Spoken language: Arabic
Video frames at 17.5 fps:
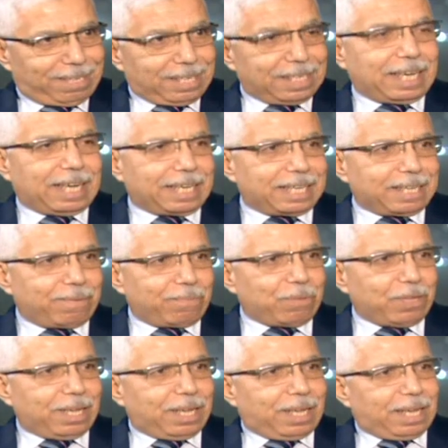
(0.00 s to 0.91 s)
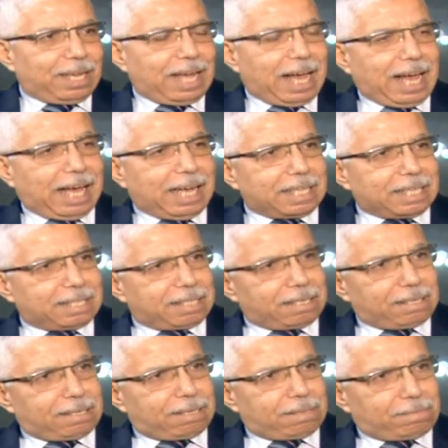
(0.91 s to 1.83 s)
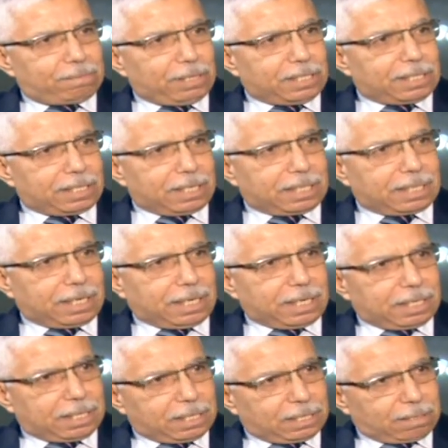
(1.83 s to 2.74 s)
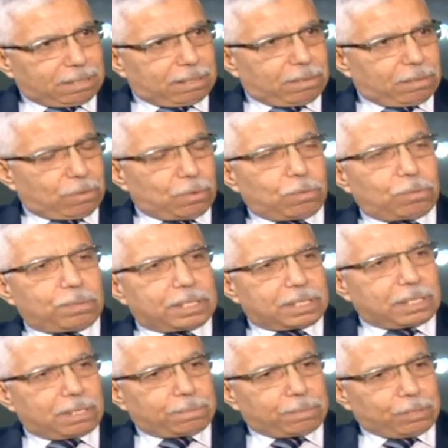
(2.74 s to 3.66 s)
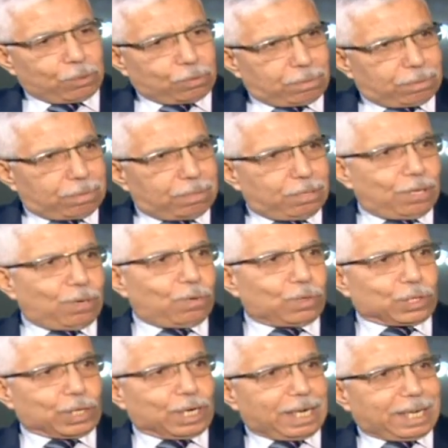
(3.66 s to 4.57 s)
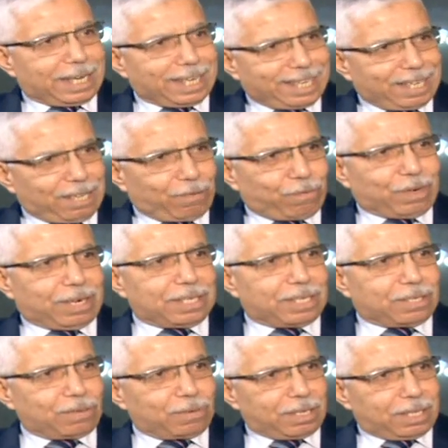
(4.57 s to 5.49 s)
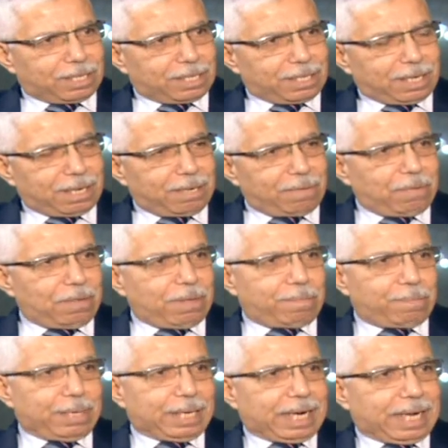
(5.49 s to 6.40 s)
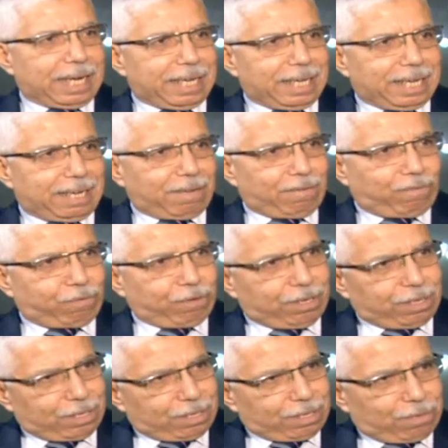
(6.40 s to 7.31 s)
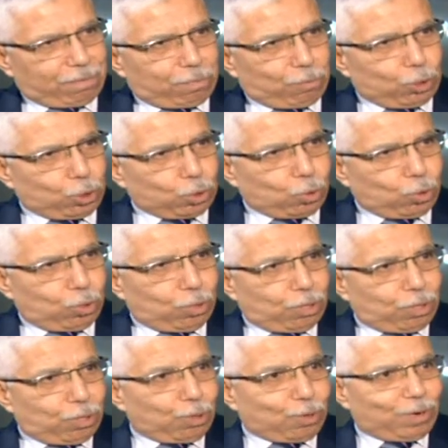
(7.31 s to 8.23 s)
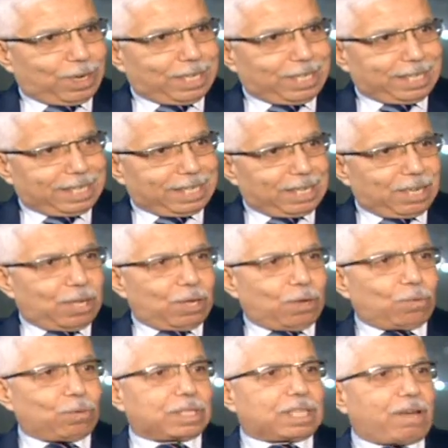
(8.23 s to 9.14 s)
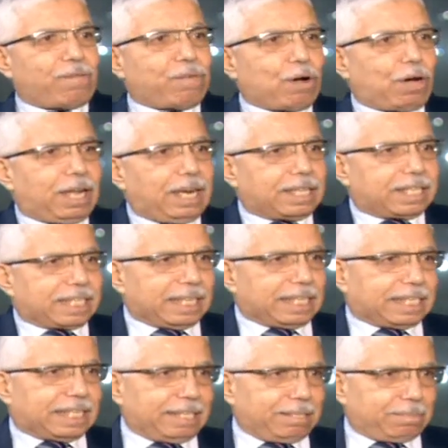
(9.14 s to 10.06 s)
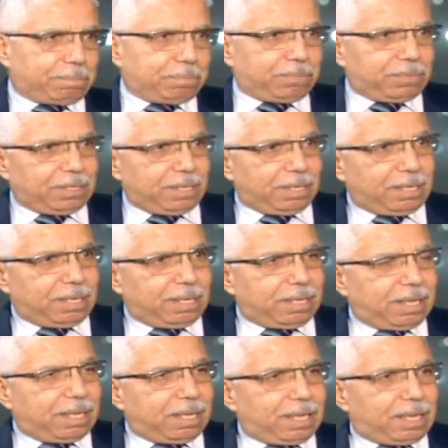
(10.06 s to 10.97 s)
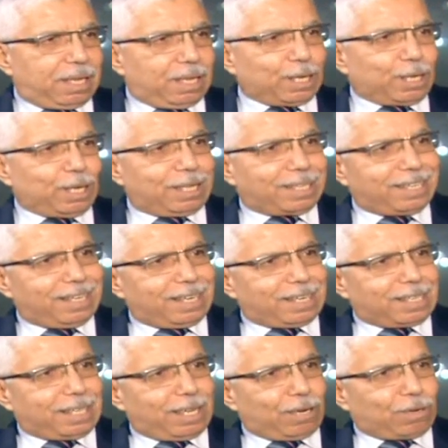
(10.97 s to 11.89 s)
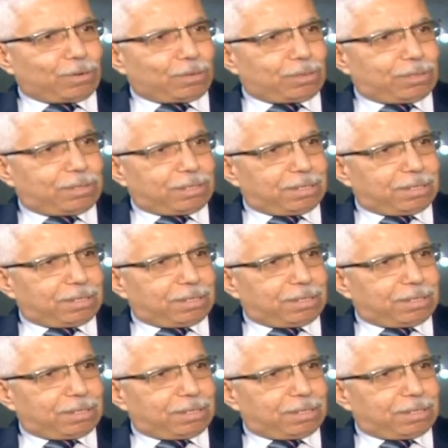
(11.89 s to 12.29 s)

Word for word: يعني قعد مستر سايكس ومستر بيكو وزراء خارجيه فرنسا وانجلترا برعايه في موسكو كويس واتفقوا على التقسيم انجلترا تاخد